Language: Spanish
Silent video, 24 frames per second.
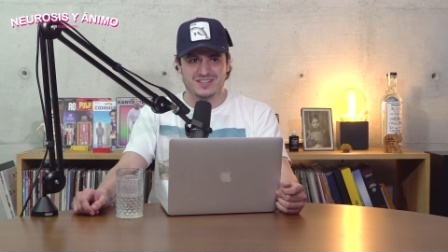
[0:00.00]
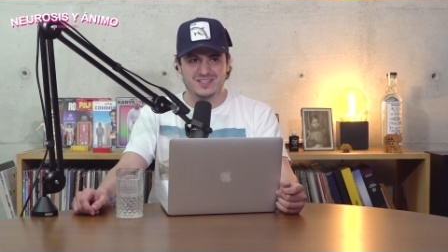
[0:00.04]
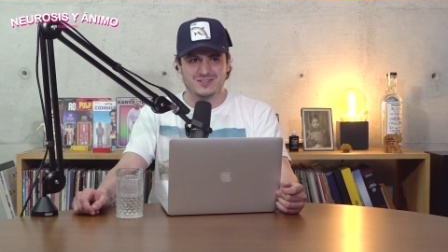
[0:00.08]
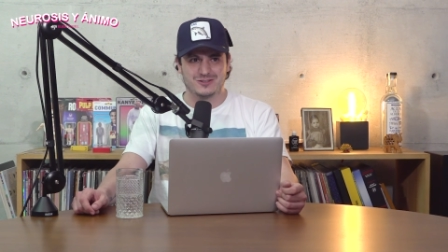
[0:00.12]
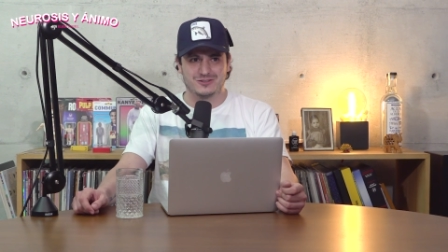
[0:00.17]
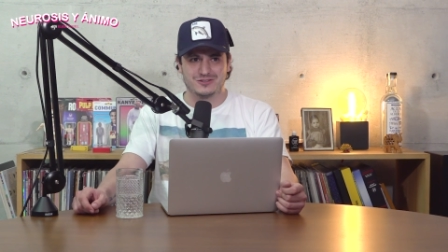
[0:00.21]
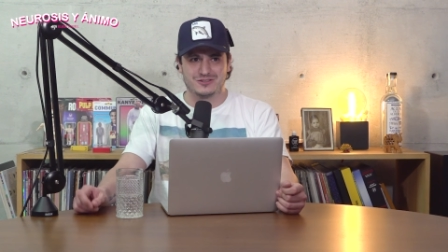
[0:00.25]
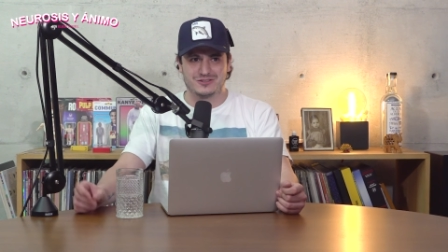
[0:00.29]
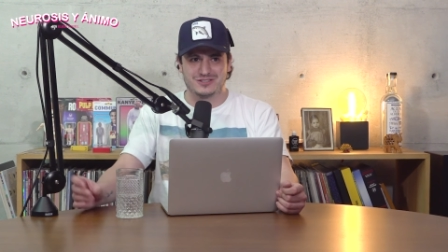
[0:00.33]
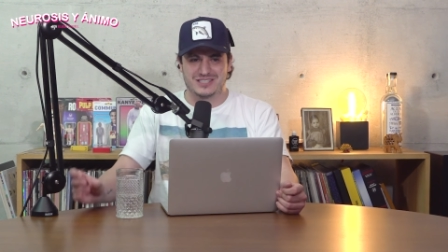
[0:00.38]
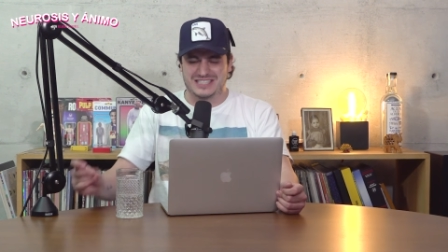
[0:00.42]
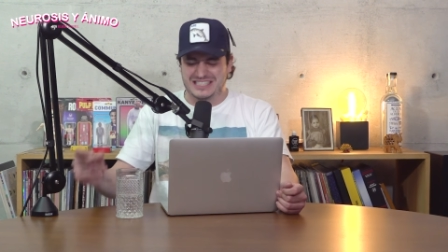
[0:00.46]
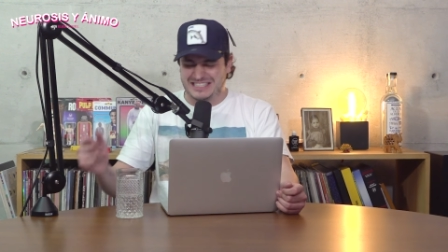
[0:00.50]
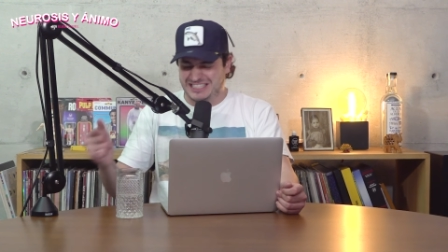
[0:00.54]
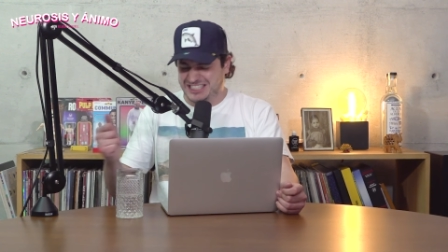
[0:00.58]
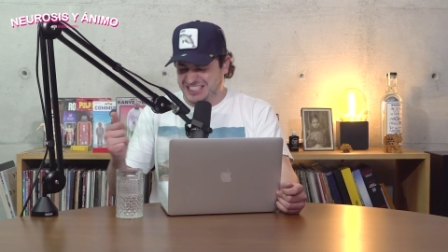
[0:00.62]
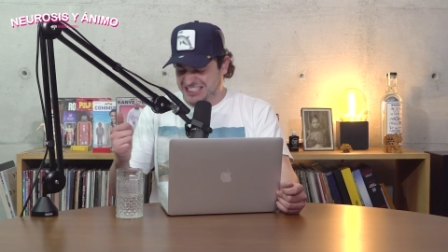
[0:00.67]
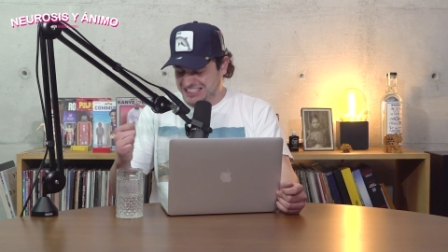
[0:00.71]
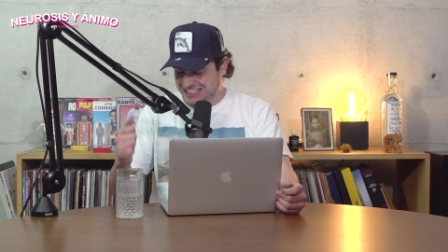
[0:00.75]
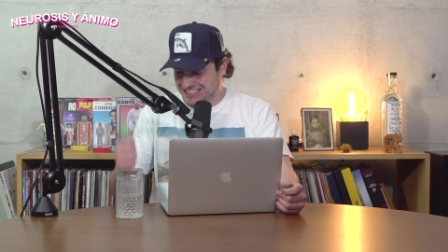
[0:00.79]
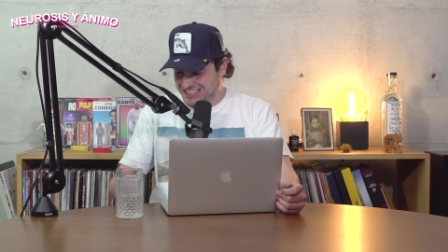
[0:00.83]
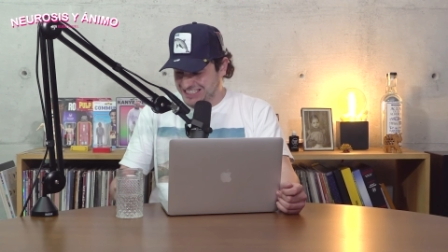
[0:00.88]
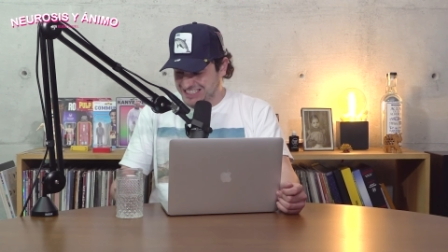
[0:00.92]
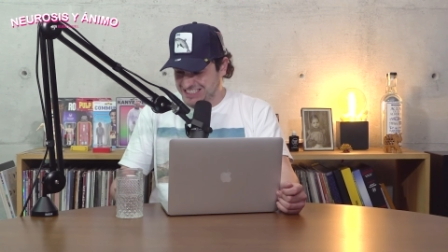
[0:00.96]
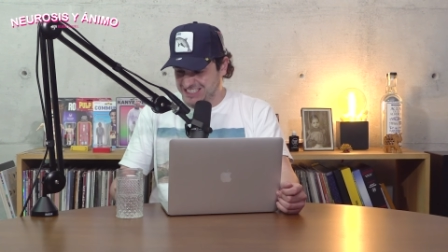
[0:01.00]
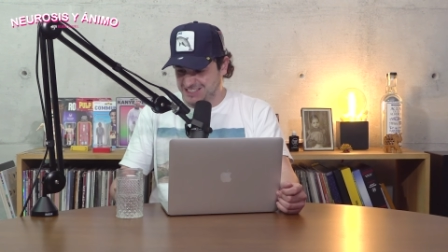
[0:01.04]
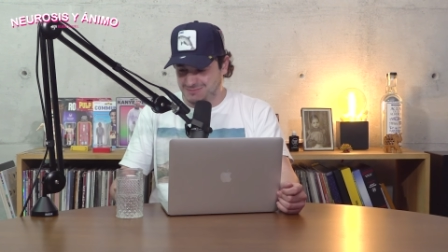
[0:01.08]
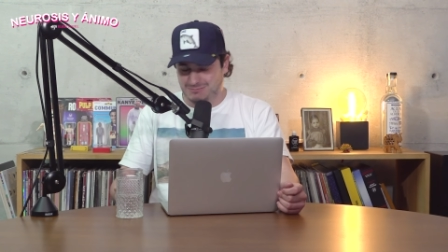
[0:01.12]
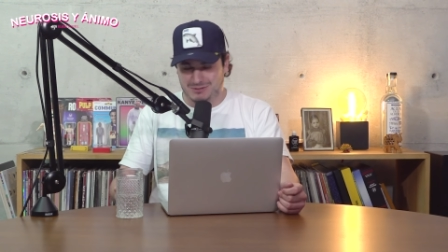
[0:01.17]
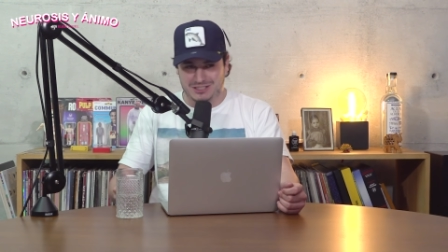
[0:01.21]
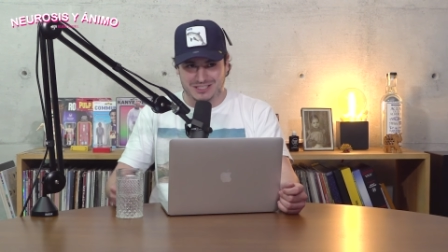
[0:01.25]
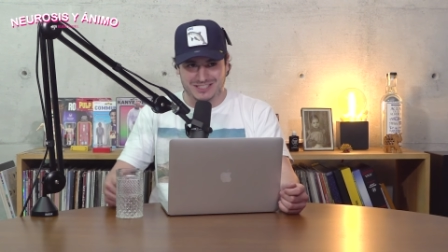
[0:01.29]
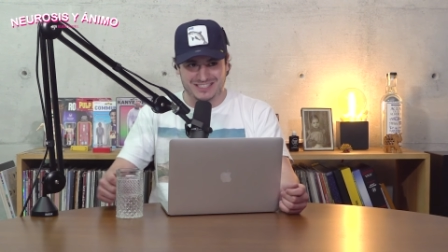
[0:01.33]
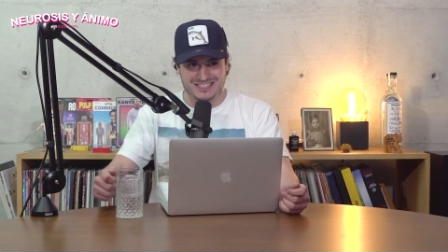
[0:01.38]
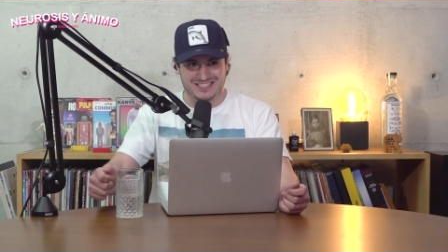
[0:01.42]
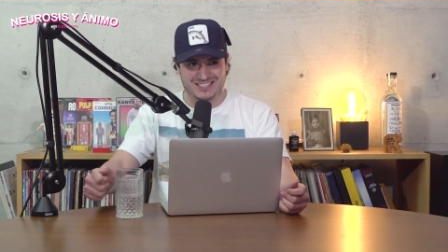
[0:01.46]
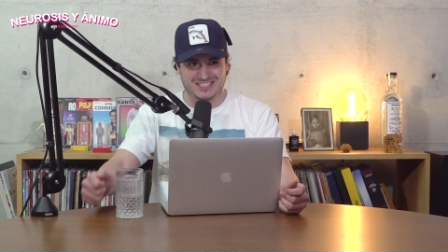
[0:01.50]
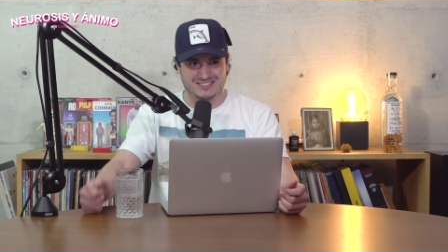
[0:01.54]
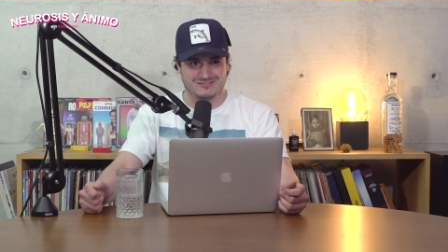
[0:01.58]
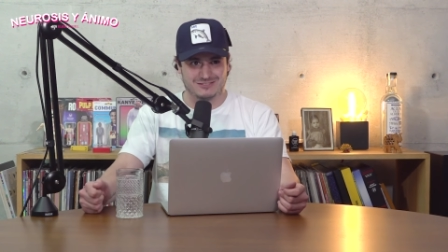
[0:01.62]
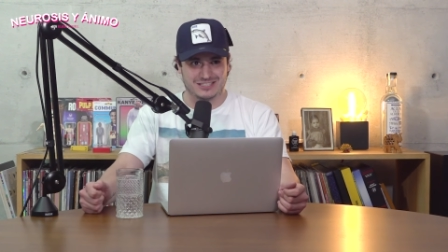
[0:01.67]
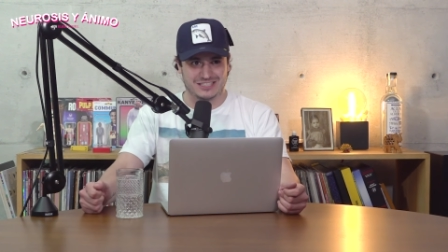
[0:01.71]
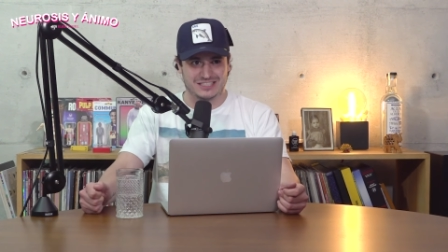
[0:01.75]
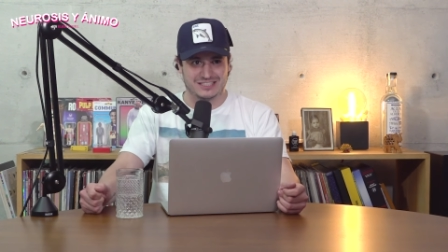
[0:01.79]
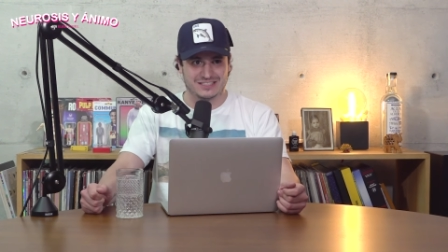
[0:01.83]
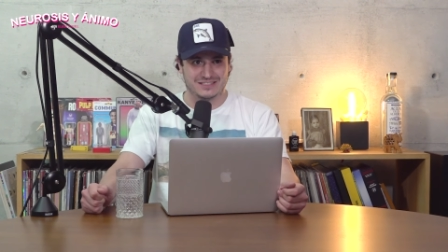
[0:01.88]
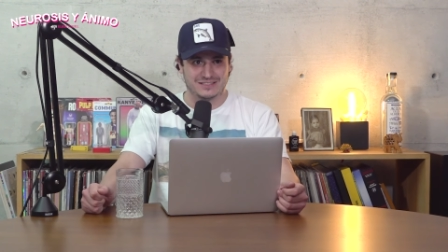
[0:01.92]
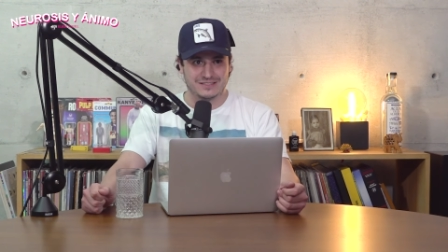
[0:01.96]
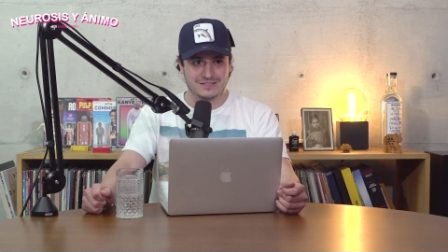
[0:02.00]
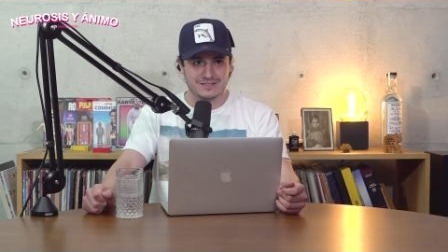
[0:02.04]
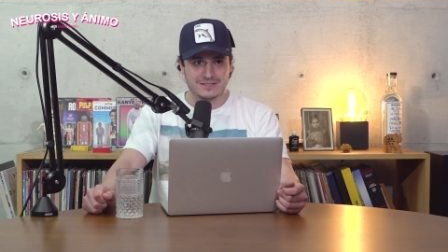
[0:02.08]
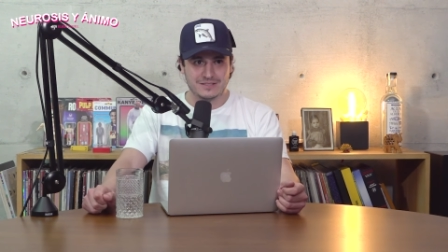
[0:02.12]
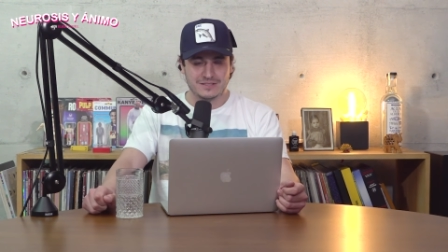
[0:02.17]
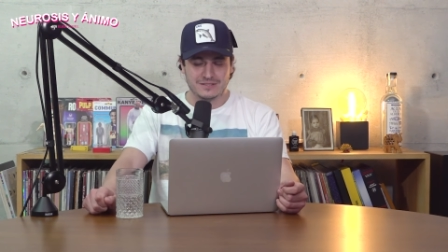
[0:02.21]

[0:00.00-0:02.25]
Y nosotros dije, chingada madre, Ah, sí.